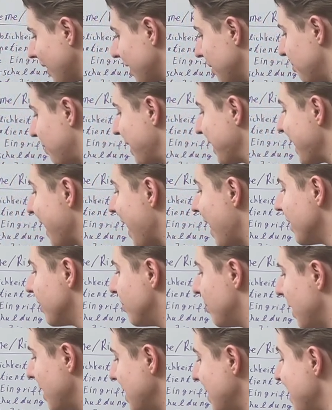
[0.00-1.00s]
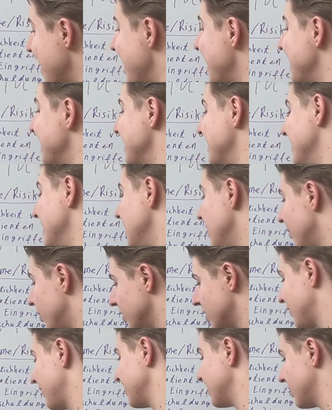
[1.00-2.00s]
bei gerade mal
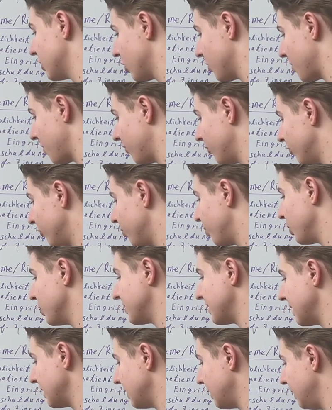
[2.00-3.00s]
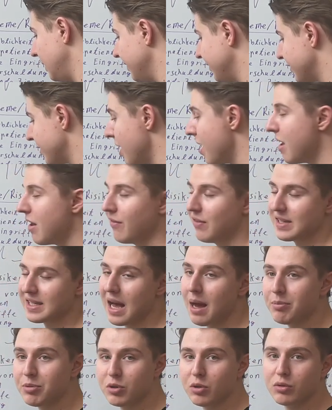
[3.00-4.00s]
27,5% Prozent liegt, was
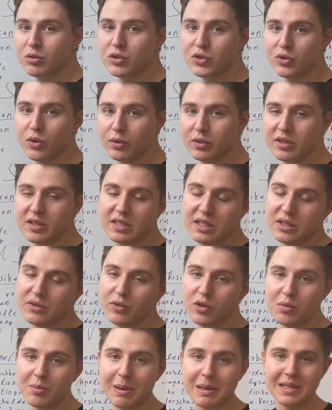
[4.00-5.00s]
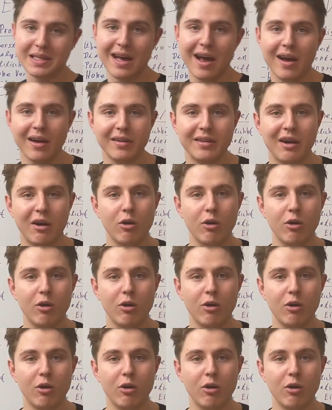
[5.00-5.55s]
absolut gesund ist. Ich würde mal sagen, eine